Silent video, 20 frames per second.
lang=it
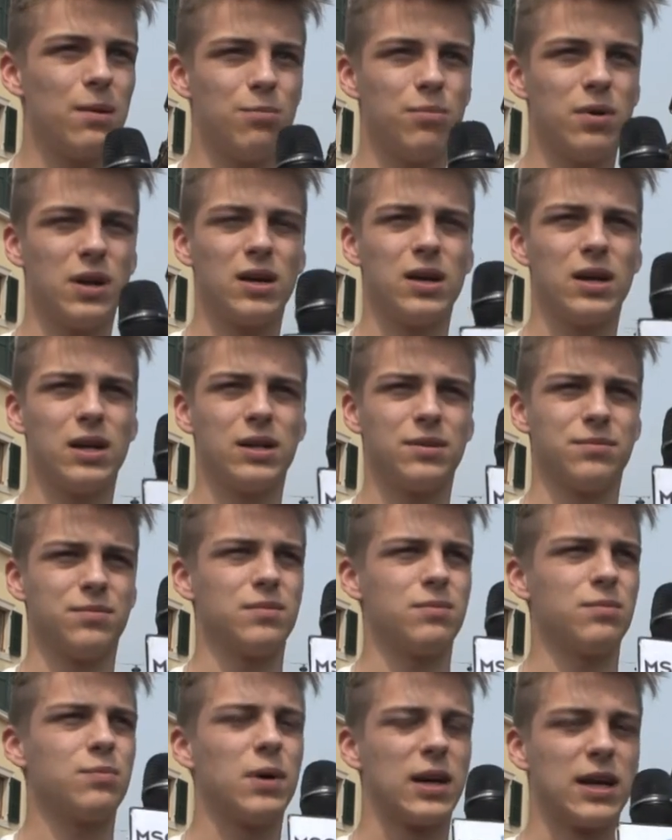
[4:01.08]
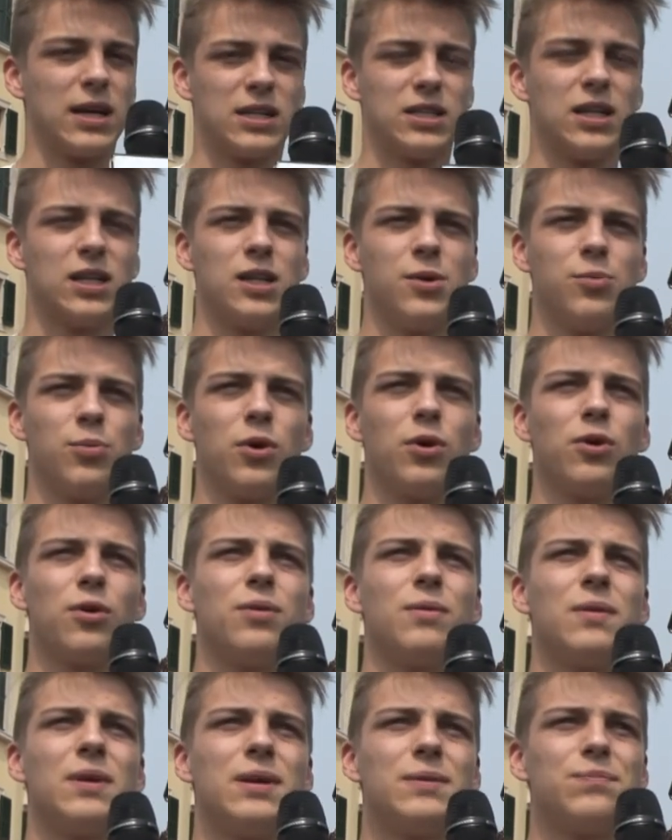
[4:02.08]
perché, perché se
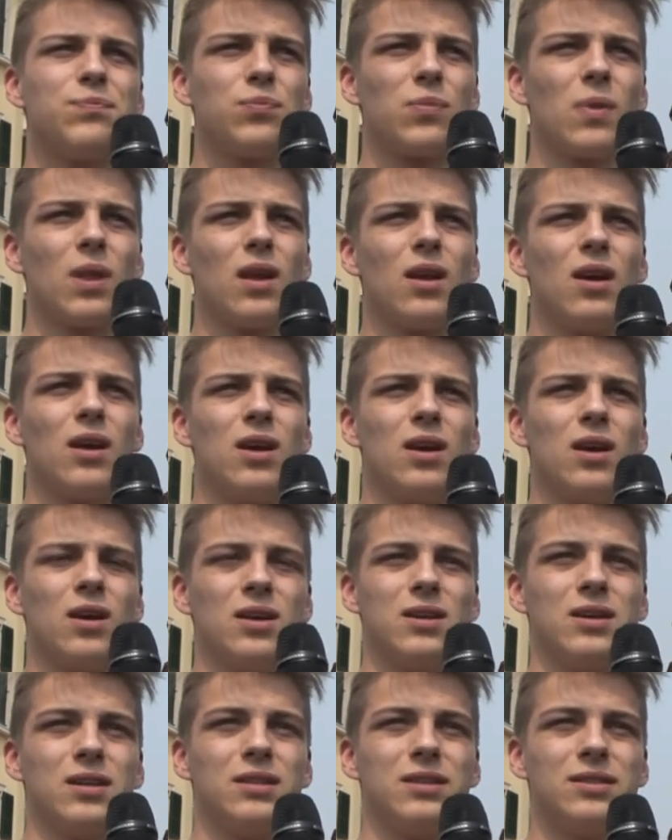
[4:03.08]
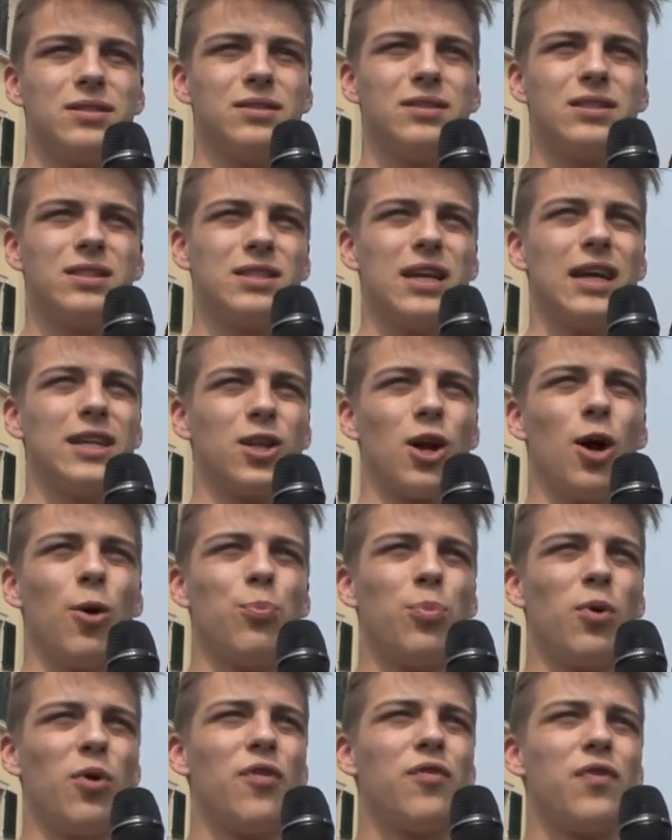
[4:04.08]
tipo sei
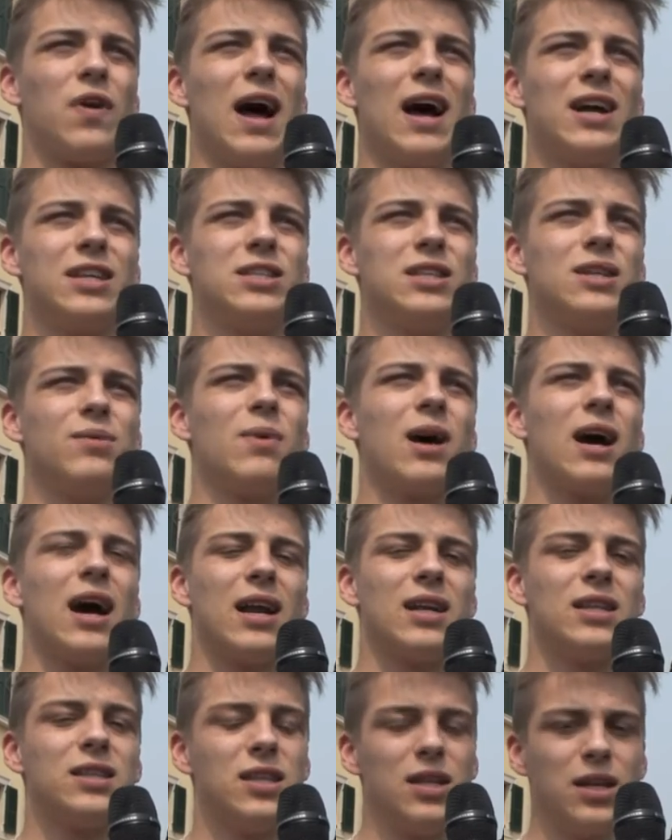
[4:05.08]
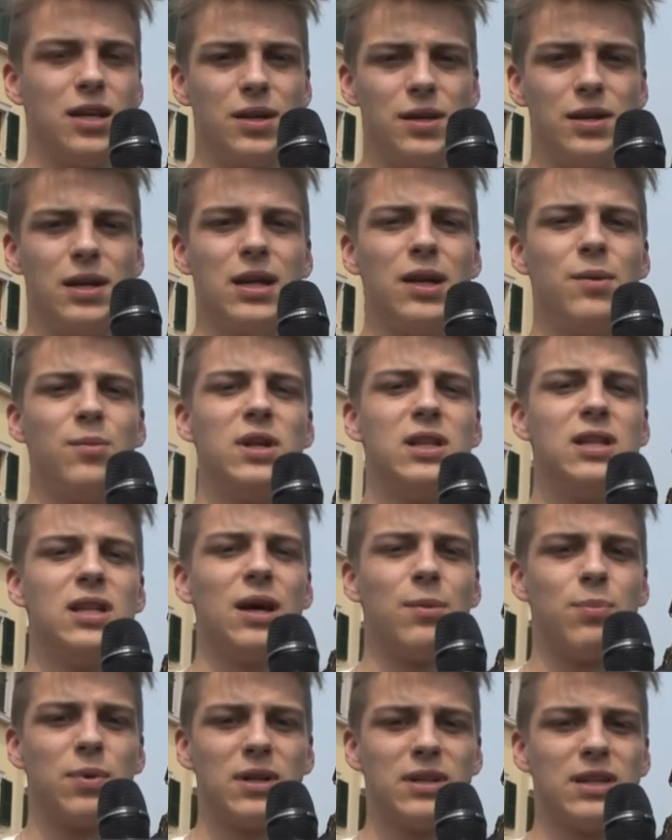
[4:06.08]
troppo fragile magari ti limiti
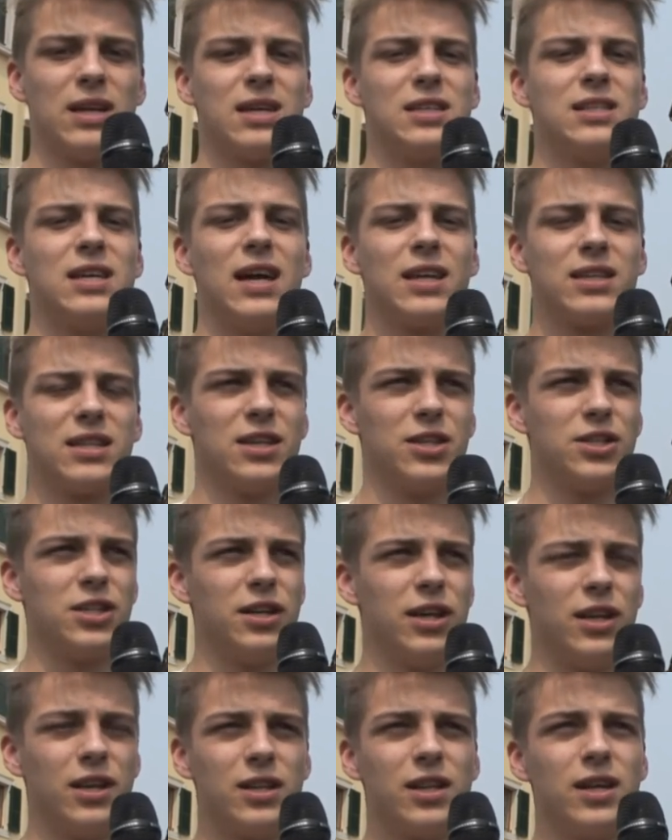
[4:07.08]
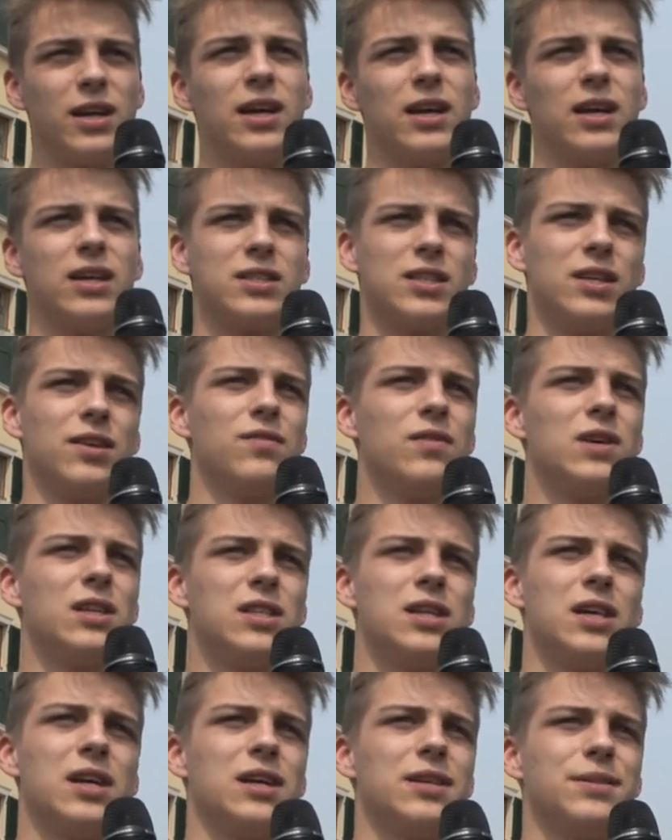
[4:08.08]
a prendere certe scelte e se
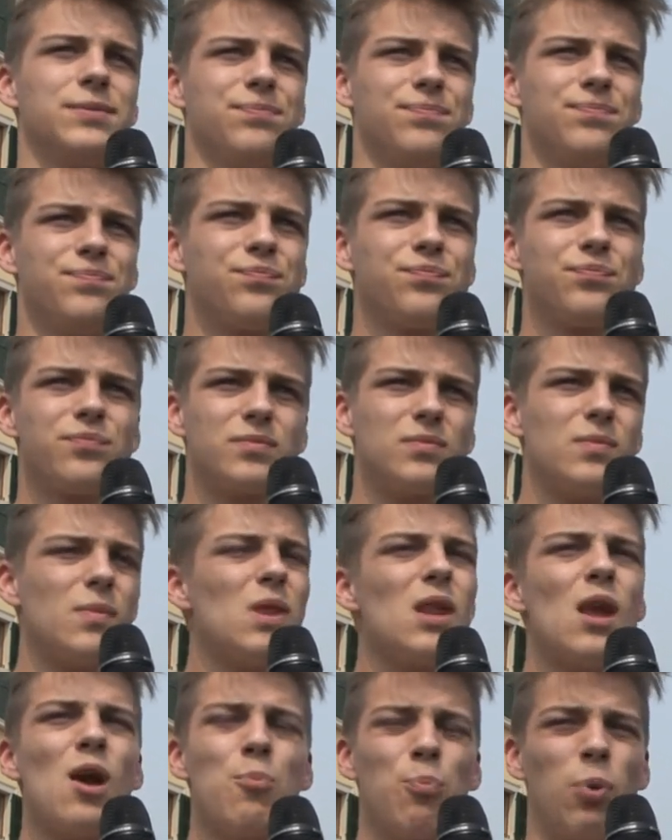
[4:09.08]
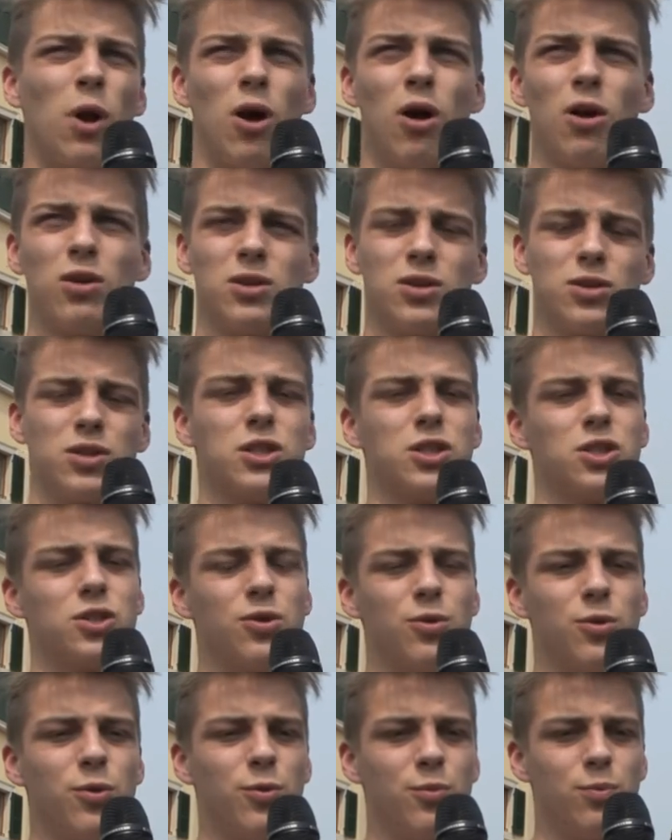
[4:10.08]
invece però nello
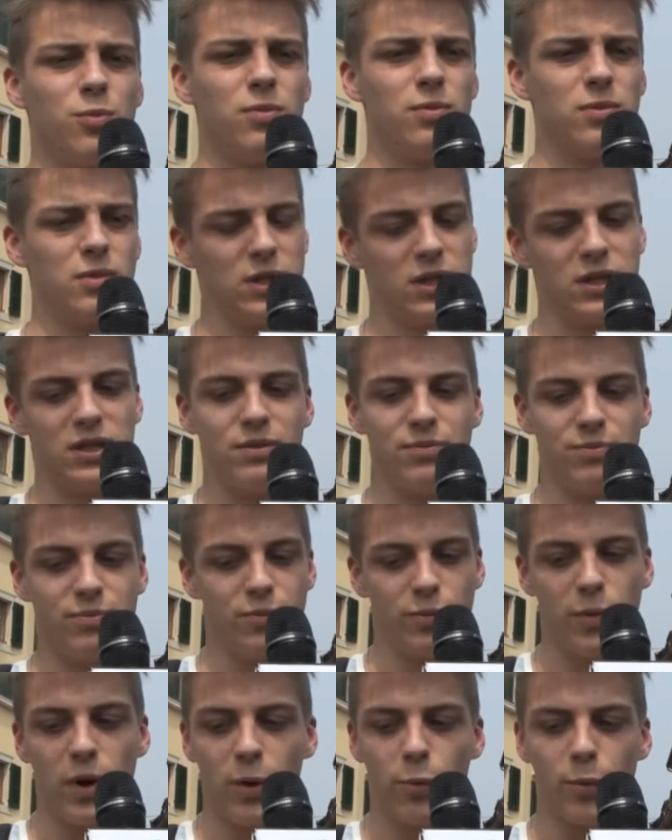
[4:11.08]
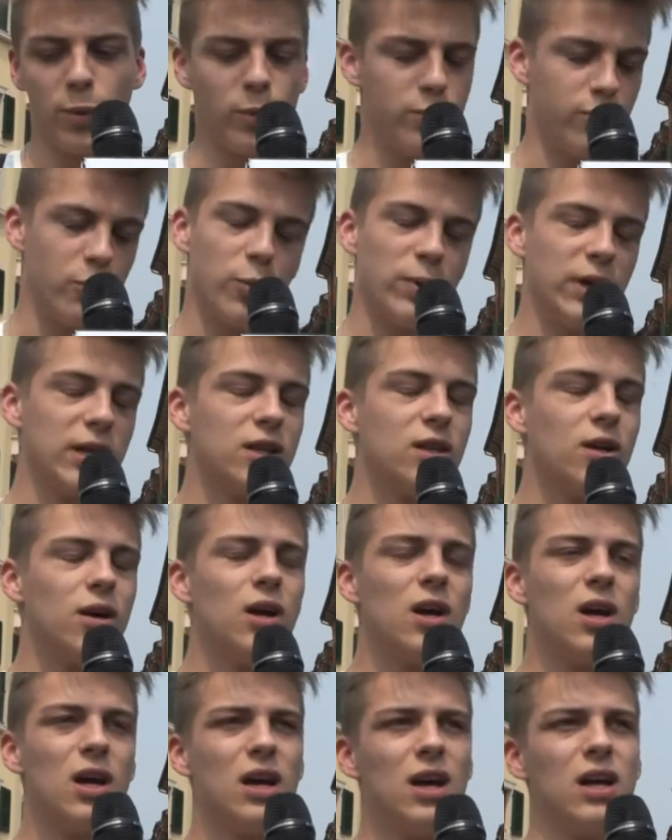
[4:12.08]
stesso momento
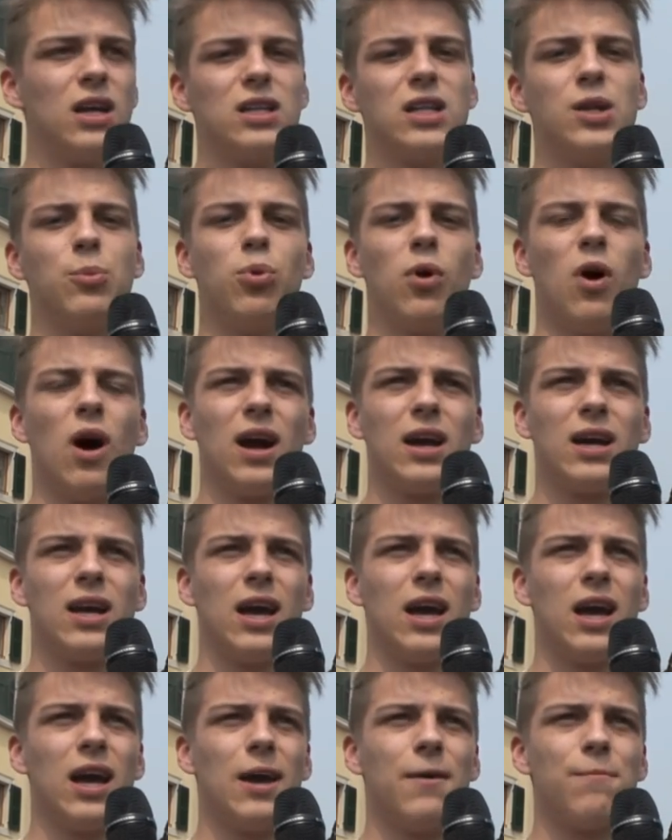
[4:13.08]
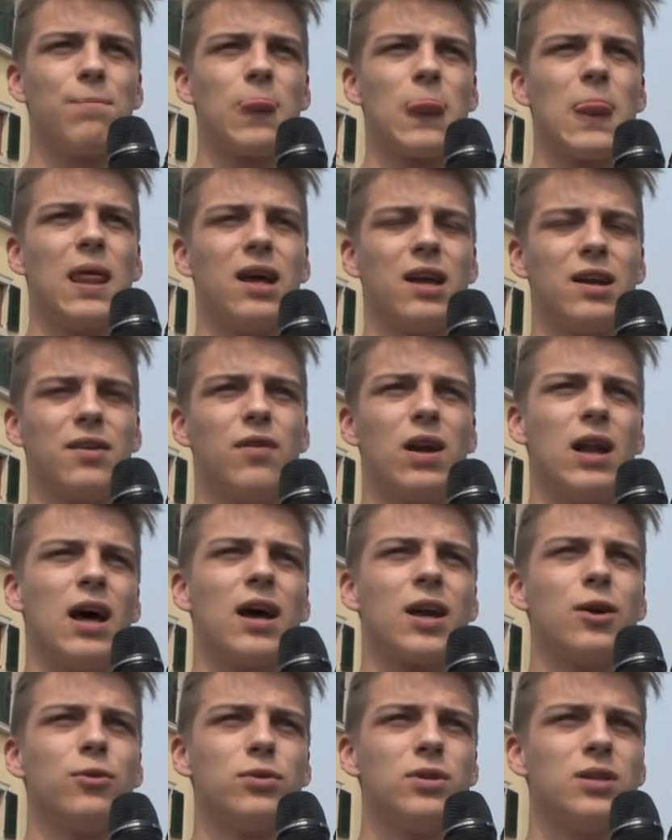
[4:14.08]
ti può anche mm,
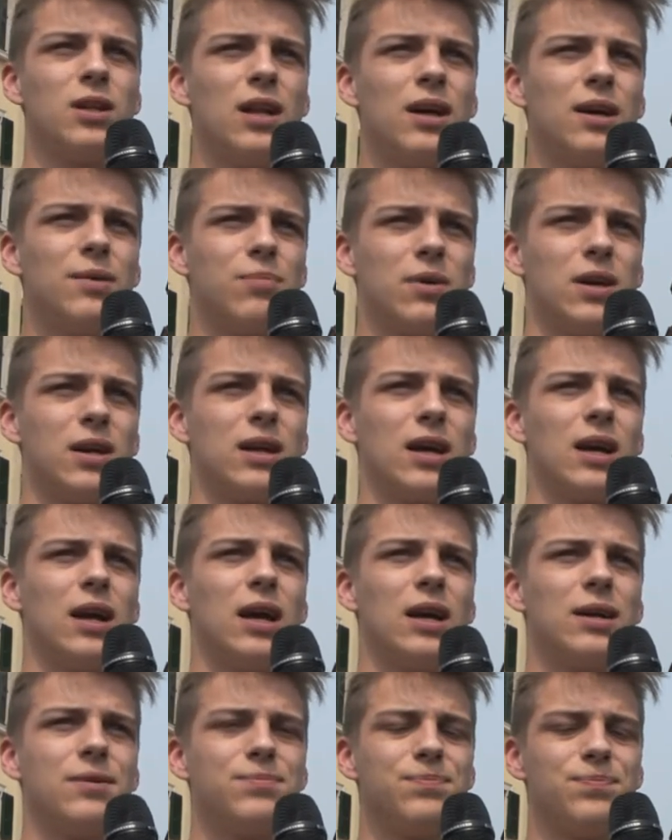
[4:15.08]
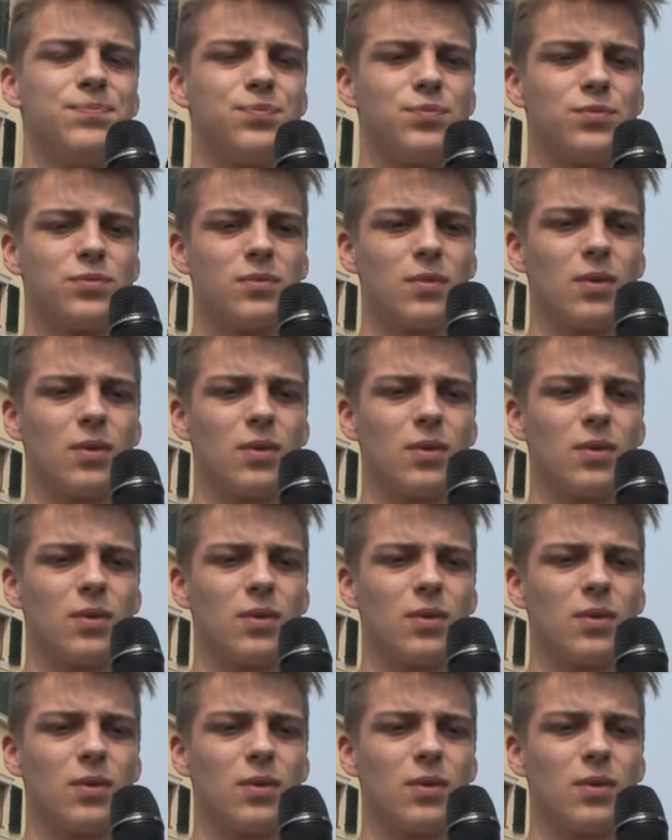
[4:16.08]
rivelare utile perché mm,